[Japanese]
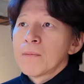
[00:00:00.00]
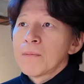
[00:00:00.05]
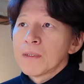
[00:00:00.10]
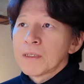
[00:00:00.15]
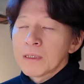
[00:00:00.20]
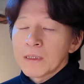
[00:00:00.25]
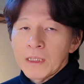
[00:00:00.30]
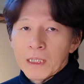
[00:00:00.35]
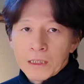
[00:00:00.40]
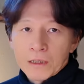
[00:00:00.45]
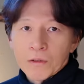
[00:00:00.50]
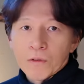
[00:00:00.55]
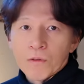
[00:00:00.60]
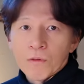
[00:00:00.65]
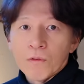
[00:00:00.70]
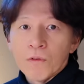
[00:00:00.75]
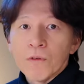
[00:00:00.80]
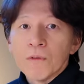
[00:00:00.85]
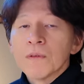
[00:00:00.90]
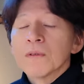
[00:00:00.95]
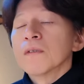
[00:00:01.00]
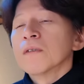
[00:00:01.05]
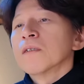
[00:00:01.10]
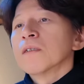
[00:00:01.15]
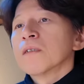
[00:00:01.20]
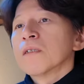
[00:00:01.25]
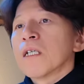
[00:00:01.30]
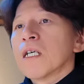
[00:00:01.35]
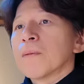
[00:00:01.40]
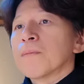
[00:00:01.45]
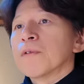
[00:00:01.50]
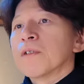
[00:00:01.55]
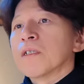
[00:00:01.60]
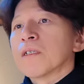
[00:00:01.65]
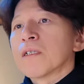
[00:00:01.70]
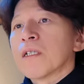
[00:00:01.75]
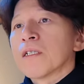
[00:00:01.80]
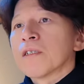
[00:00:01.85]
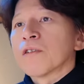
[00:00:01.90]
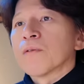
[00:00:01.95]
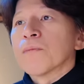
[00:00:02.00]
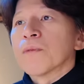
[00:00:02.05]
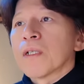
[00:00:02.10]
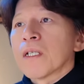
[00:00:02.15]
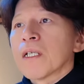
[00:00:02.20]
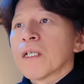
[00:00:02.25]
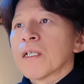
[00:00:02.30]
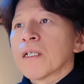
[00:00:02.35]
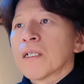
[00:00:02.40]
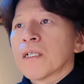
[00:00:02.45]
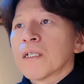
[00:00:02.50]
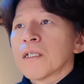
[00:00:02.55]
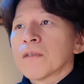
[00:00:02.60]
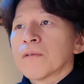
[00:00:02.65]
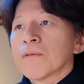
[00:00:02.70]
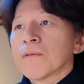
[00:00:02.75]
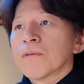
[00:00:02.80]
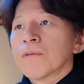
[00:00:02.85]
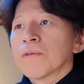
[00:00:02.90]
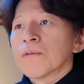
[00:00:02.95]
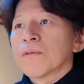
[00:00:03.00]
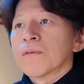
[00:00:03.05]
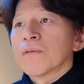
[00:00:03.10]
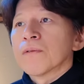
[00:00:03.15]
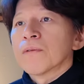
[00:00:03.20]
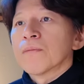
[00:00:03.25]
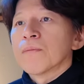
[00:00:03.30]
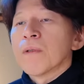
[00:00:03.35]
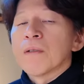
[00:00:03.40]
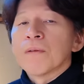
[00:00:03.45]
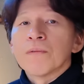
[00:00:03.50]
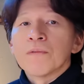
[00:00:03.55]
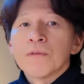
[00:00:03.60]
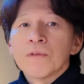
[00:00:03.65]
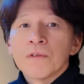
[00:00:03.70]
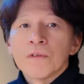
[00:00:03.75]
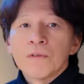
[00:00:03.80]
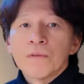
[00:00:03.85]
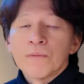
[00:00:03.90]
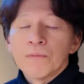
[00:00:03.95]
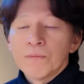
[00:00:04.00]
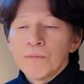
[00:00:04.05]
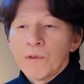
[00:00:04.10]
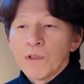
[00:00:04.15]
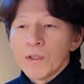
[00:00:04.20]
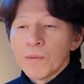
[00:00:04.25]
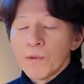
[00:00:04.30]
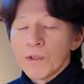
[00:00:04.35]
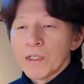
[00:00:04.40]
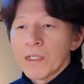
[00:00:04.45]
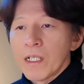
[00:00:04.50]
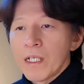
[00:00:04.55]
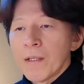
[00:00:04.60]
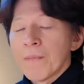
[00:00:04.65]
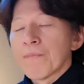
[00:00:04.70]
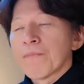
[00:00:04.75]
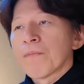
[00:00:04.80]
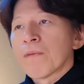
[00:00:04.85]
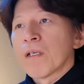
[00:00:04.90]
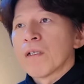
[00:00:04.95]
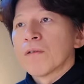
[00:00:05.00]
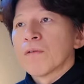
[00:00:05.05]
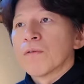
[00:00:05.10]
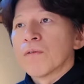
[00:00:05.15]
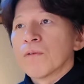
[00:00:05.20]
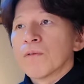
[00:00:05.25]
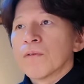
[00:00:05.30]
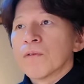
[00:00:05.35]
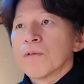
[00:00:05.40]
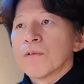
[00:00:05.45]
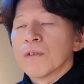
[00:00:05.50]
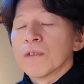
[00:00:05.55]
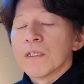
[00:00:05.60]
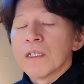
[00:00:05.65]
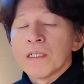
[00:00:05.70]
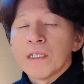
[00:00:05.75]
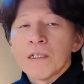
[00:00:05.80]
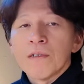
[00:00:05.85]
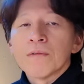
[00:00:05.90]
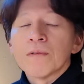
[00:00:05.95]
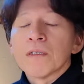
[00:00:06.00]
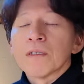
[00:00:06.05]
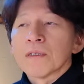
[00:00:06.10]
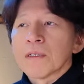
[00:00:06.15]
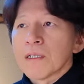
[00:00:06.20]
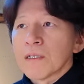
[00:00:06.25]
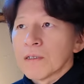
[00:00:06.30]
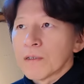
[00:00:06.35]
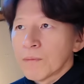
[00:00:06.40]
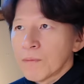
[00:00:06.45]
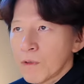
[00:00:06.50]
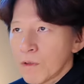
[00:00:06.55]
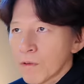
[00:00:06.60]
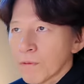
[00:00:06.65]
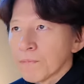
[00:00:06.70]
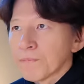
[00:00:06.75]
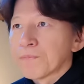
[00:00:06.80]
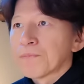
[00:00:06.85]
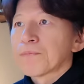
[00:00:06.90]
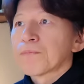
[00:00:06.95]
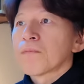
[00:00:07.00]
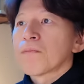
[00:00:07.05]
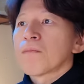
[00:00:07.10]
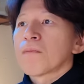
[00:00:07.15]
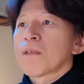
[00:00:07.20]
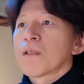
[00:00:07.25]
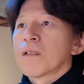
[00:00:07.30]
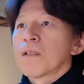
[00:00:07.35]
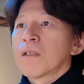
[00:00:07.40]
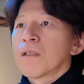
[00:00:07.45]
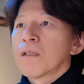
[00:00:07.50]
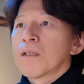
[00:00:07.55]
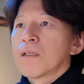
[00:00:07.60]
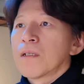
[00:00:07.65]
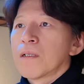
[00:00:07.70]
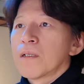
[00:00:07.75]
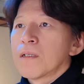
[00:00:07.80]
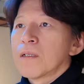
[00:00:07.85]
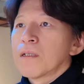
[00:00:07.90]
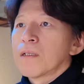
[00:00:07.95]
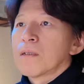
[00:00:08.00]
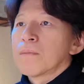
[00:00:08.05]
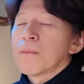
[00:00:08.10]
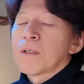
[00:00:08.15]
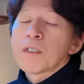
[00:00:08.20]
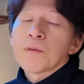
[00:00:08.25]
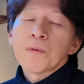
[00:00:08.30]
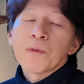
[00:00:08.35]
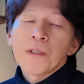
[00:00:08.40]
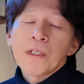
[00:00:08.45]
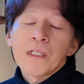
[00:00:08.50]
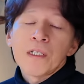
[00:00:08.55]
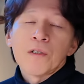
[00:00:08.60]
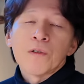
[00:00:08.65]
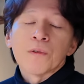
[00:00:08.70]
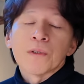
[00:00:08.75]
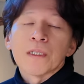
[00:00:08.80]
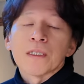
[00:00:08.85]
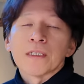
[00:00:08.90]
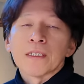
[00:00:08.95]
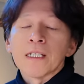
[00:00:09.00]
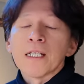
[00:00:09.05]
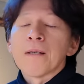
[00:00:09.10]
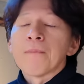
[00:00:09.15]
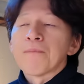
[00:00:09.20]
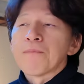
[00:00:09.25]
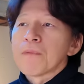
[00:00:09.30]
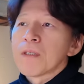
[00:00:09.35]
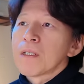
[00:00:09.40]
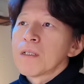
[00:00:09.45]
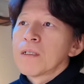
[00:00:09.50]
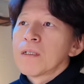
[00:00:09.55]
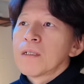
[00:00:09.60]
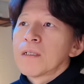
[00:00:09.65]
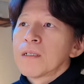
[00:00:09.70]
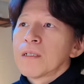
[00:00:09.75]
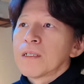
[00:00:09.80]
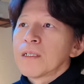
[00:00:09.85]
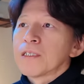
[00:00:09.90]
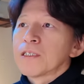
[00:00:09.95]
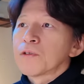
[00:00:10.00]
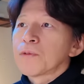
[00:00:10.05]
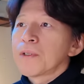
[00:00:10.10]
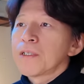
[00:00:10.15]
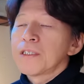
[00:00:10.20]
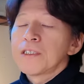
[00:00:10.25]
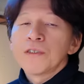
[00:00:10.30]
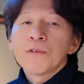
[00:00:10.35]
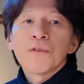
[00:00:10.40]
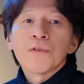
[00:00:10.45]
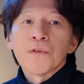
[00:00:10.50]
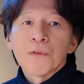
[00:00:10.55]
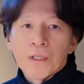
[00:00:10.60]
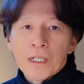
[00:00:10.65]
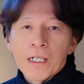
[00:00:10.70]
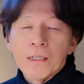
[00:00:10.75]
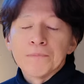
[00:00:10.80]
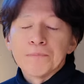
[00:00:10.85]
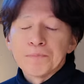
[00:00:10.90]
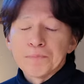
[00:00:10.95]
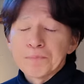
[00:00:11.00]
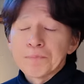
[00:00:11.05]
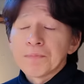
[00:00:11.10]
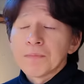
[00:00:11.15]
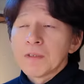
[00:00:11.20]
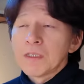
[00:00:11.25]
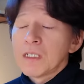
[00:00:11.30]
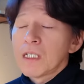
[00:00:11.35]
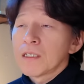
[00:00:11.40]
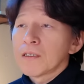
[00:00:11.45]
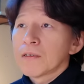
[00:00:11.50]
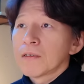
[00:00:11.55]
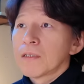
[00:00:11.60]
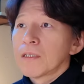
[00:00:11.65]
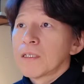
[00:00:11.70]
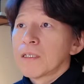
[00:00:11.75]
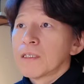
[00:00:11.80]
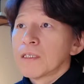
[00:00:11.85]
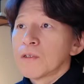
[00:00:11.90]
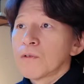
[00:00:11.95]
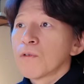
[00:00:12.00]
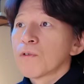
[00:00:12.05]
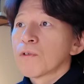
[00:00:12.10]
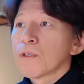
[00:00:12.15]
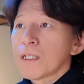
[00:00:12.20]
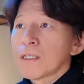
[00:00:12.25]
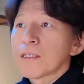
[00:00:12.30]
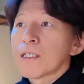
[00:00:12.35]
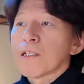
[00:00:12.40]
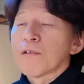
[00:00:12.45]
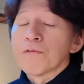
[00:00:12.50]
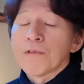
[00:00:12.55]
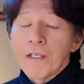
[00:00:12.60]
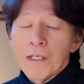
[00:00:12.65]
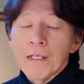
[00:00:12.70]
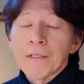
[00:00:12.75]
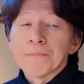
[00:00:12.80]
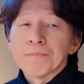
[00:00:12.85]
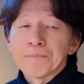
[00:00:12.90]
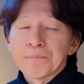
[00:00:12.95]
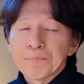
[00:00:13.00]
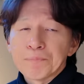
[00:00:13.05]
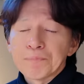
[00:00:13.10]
まあ、しっかりとこう、アプリケーションもね、あの、まあ、ふもりもりで、あの、入れてるんですけれども、えー、MacBook Air の方ですね、ストレージ容量が2えー、2頃だったので、